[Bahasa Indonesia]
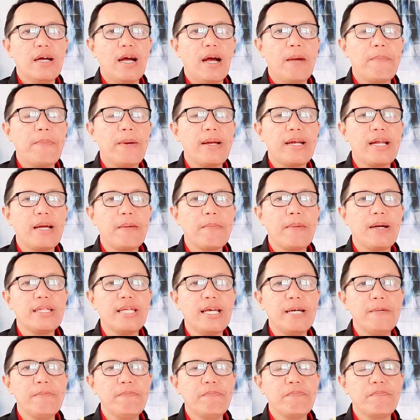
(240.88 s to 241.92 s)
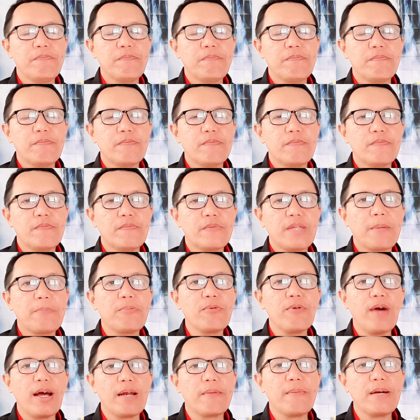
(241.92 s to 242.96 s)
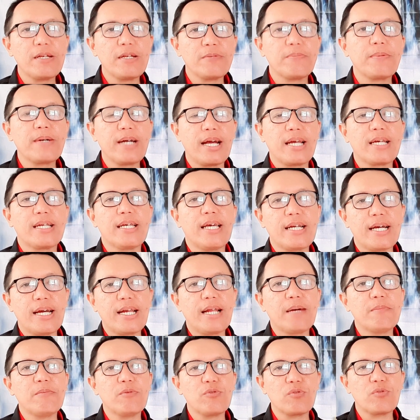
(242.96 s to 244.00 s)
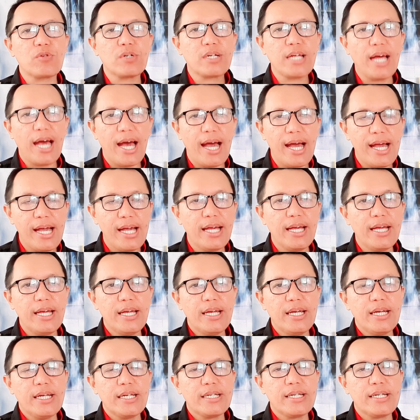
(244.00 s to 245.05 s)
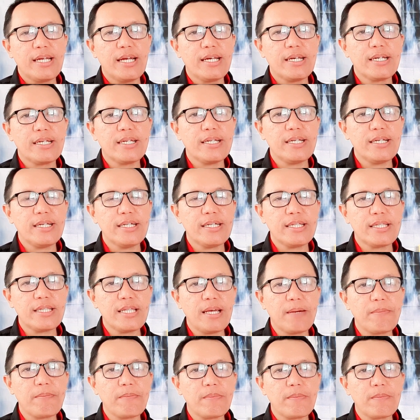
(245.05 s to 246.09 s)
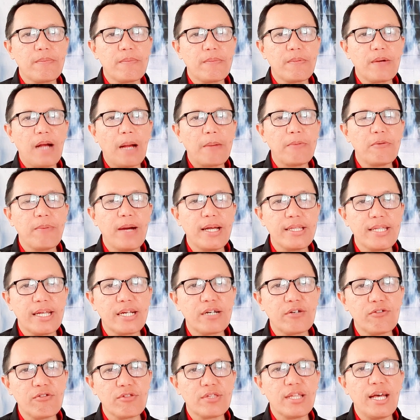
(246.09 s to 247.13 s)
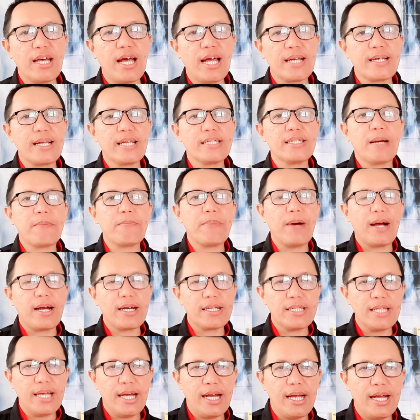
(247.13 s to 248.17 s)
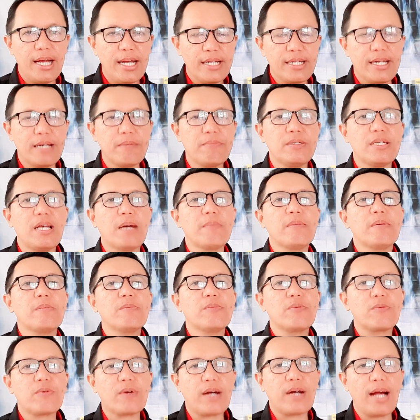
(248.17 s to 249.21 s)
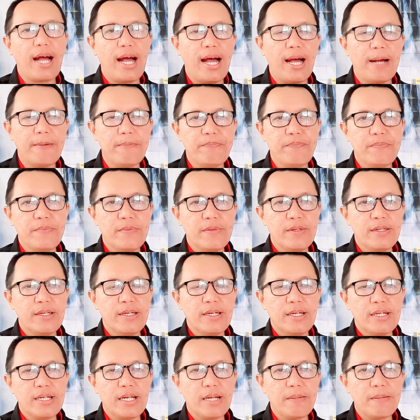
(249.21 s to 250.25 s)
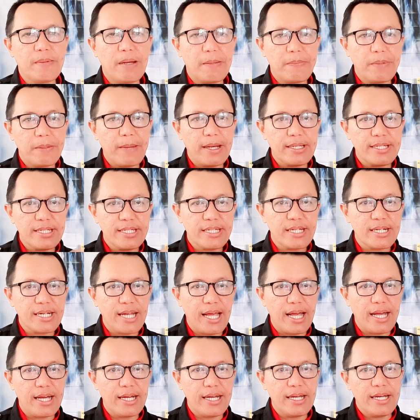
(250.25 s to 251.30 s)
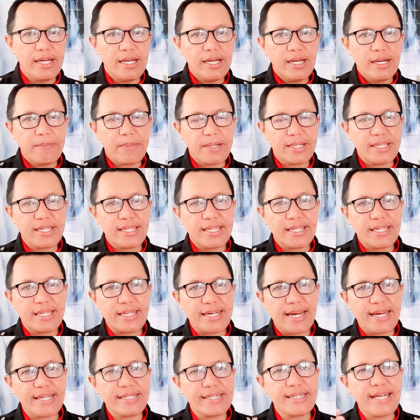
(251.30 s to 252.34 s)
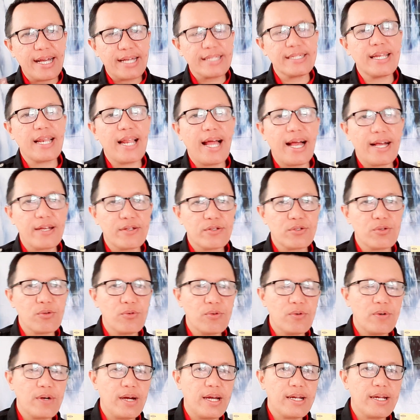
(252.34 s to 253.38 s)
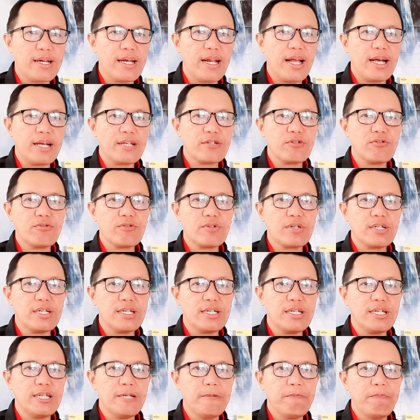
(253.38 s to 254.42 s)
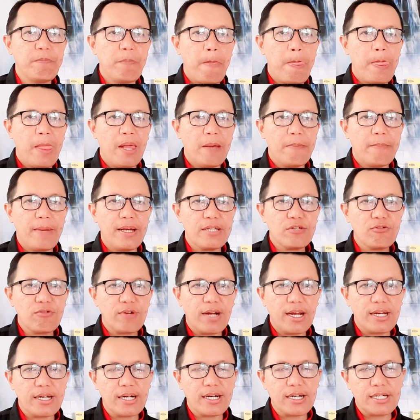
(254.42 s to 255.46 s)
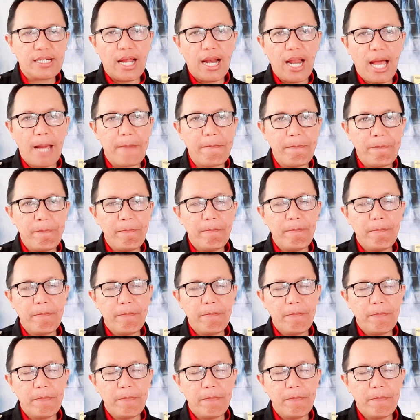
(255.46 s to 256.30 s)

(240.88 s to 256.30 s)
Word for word: apa namanya tabungan emas pegadaian karena mudah dan di setiap kabupaten kota ada cabangnya dan bisa membuka tapi masih senang bertransaksi langsung karena langsung dimasukkan ke dalam